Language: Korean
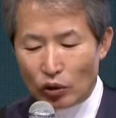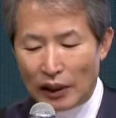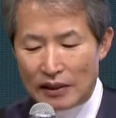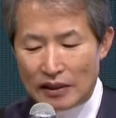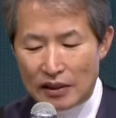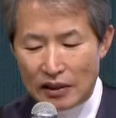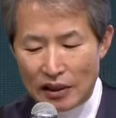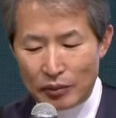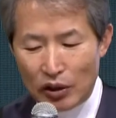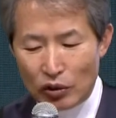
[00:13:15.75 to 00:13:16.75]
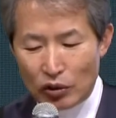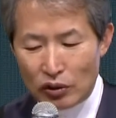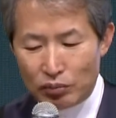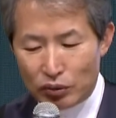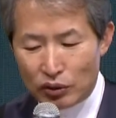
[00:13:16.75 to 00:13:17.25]
또한 치밀어
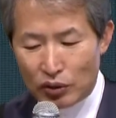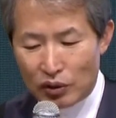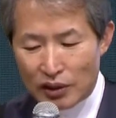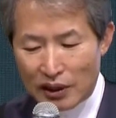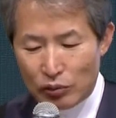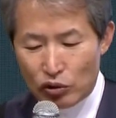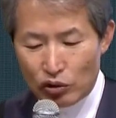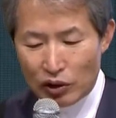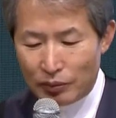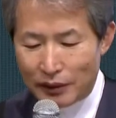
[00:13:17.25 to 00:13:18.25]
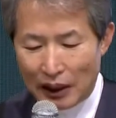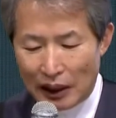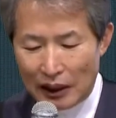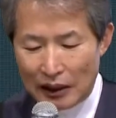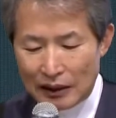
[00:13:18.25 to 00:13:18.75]
오르는 분노를 참을 수가
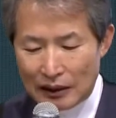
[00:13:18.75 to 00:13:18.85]
없다.